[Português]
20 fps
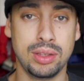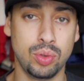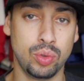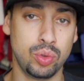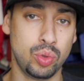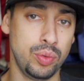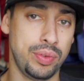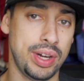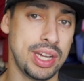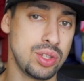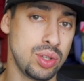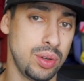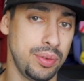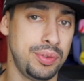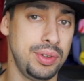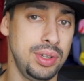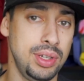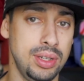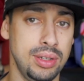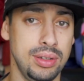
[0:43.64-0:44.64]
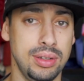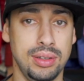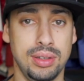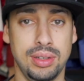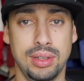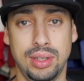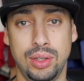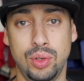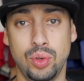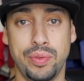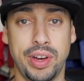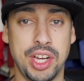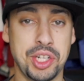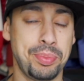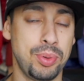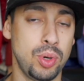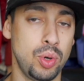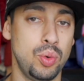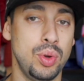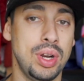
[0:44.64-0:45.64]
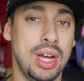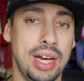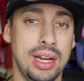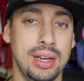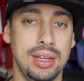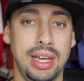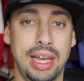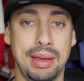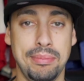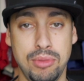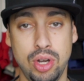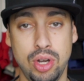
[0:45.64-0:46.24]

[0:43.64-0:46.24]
o que tu vais ouvir uh, e o que vais procurar é